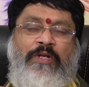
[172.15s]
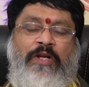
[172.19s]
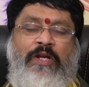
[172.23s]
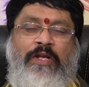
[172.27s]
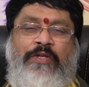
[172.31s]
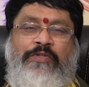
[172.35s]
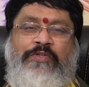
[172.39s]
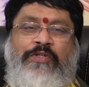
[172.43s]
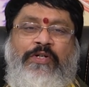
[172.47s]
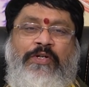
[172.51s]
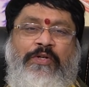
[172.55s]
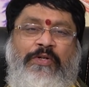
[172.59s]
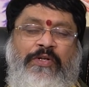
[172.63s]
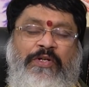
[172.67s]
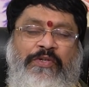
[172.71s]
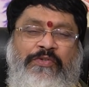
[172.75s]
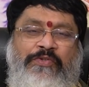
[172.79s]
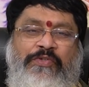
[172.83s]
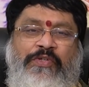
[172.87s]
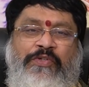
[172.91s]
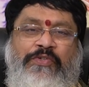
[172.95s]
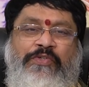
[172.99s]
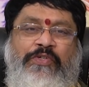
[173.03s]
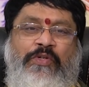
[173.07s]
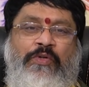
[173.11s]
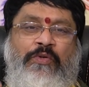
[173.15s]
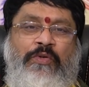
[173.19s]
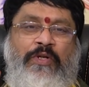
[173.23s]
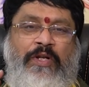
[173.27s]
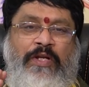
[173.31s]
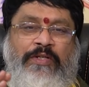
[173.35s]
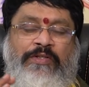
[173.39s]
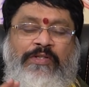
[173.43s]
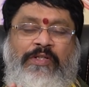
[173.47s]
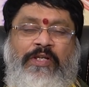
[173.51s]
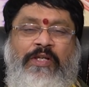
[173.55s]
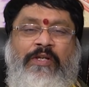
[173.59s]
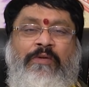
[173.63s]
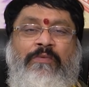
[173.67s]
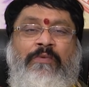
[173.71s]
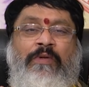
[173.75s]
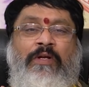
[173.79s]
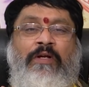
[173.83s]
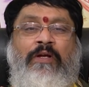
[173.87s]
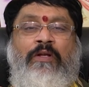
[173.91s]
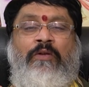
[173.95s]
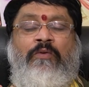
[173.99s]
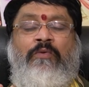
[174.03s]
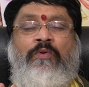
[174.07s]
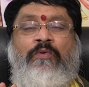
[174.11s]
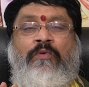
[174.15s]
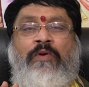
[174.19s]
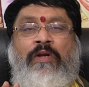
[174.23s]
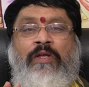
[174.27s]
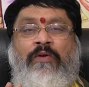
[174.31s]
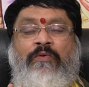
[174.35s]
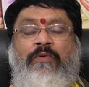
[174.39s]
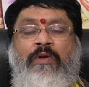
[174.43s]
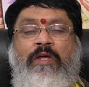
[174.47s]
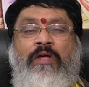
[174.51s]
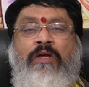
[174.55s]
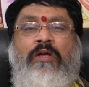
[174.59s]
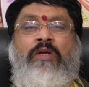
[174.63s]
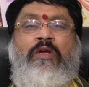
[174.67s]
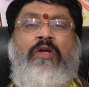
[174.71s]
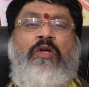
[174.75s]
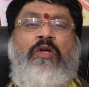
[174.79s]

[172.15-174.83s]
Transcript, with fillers: రియల్ ఎస్టేట్ కన్స్ట్రక్షన్ రాజకీయం రంగంలో ఉన్న వాళ్ళు కూడా